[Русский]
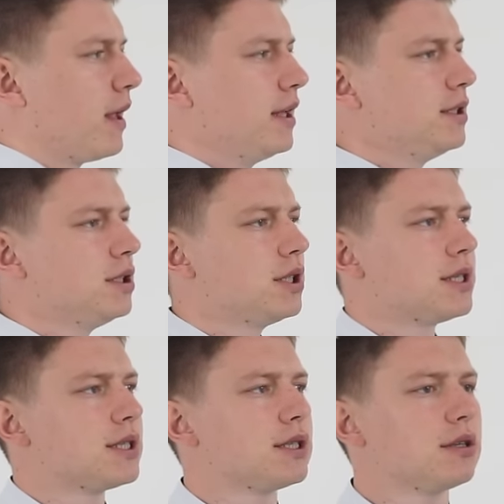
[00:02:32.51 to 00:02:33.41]
Они
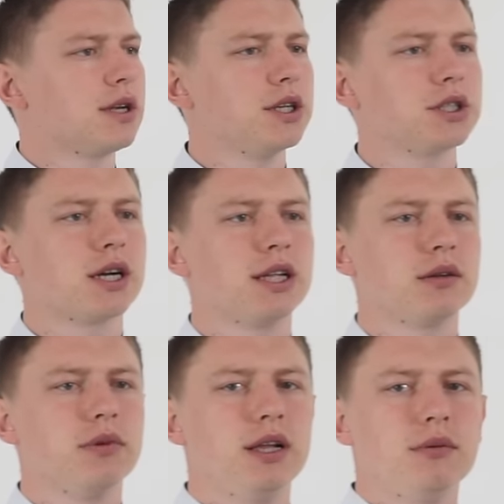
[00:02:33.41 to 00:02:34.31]
сейчас, раньше
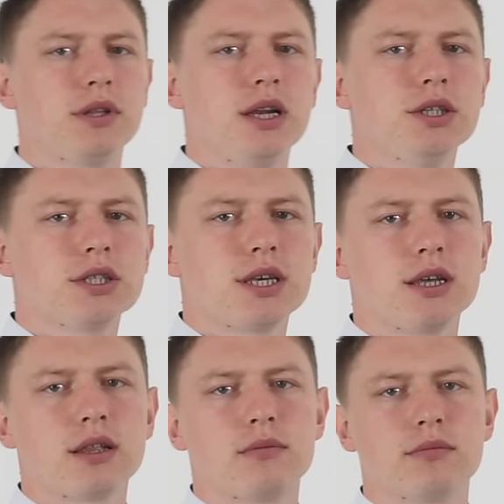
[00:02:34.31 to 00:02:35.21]
когда-то были они
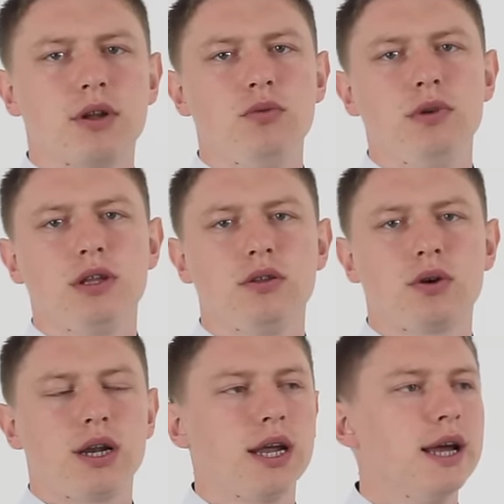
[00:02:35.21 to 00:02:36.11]
металлические, там алюминий,
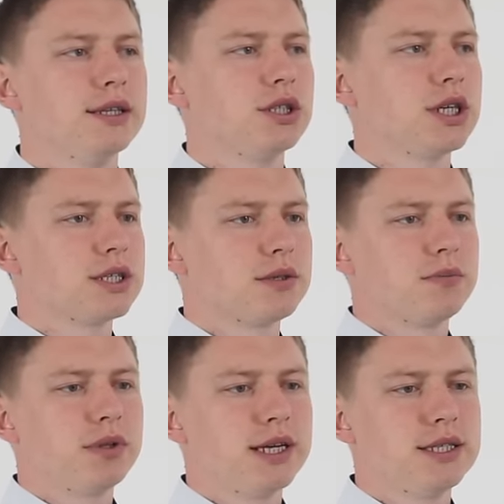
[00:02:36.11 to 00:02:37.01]
дюраль. Сейчас
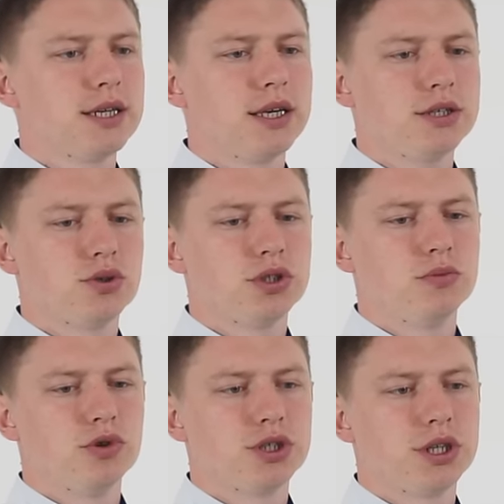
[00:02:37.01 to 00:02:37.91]
пластик есть
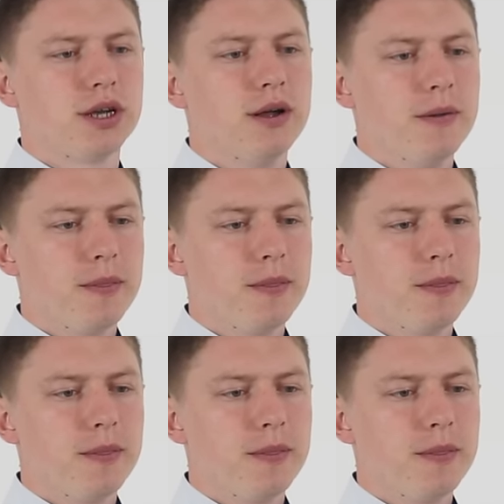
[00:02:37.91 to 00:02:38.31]
очень мощный,